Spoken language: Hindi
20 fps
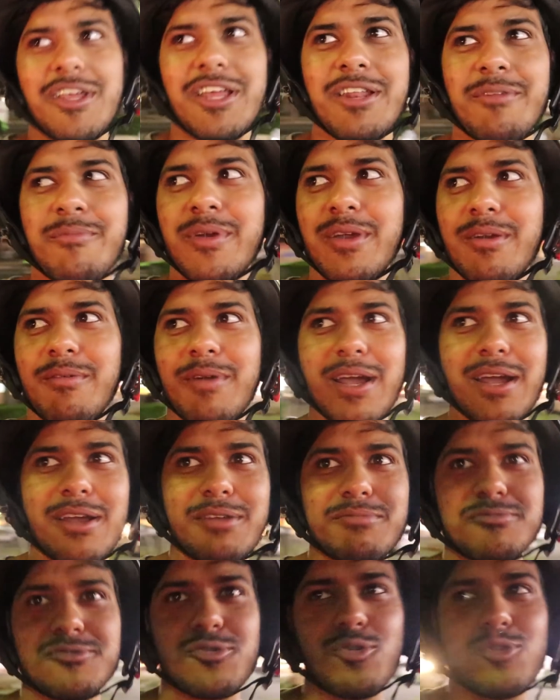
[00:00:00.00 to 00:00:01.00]
दिन में मैं
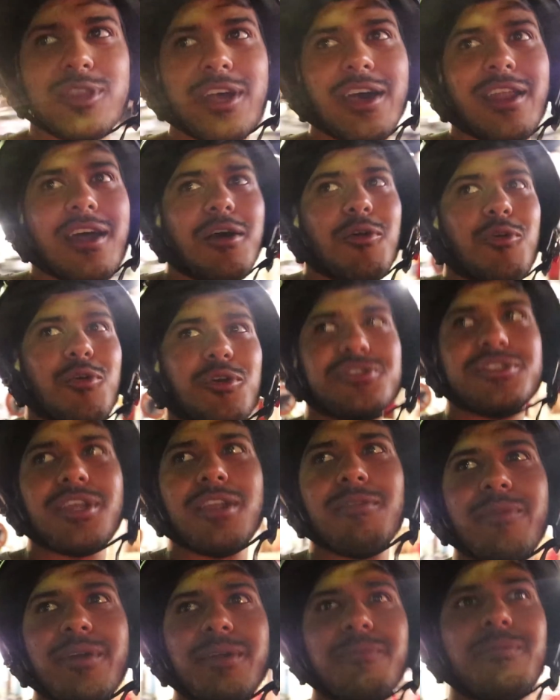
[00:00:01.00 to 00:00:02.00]
सोता रहा
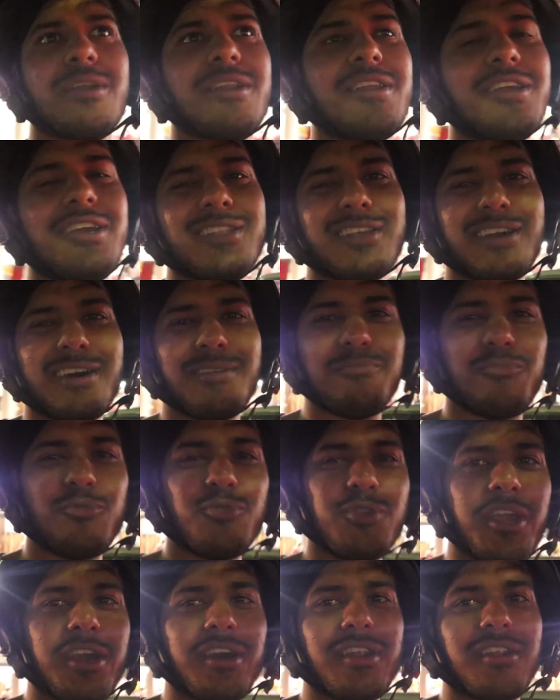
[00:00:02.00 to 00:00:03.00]
हॉस्टल में पर नींद कर
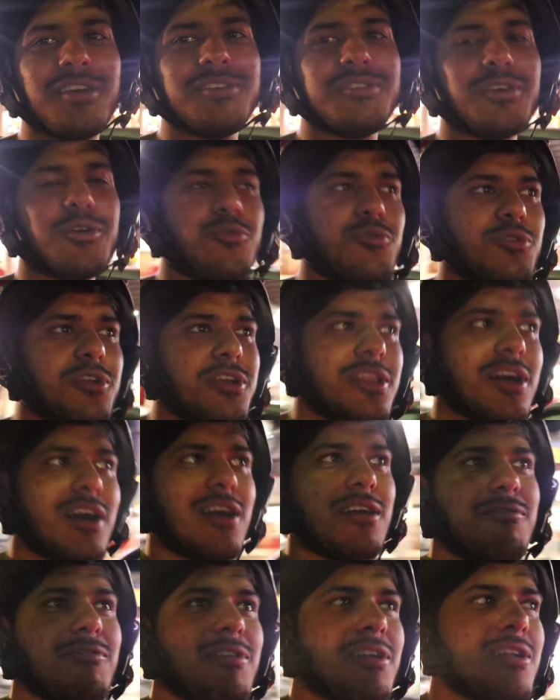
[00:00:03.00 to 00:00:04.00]
पूरी करना ज़रूरी
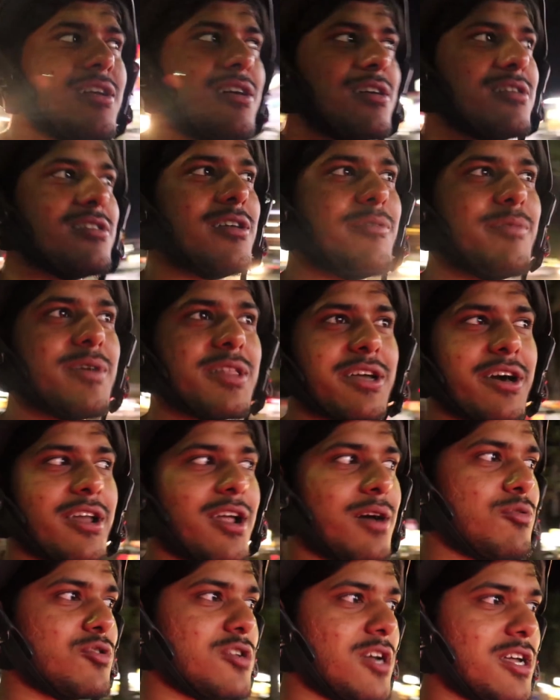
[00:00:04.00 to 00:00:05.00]
था वरना तबियत
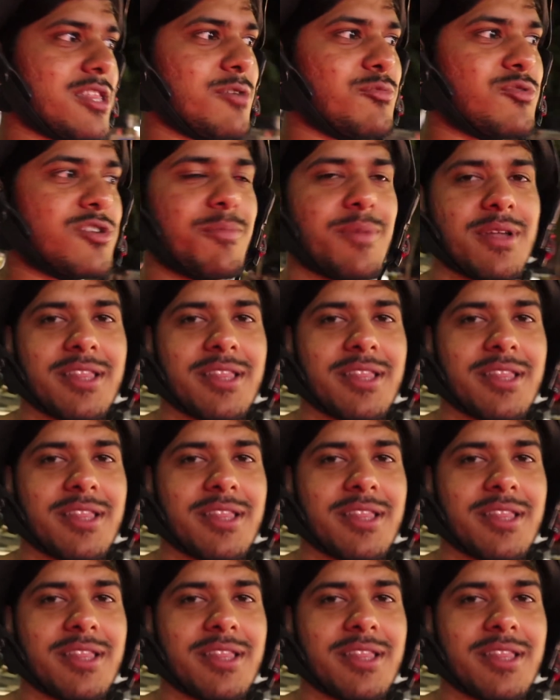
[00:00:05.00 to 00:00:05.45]
ख़राब हो जाती मुझे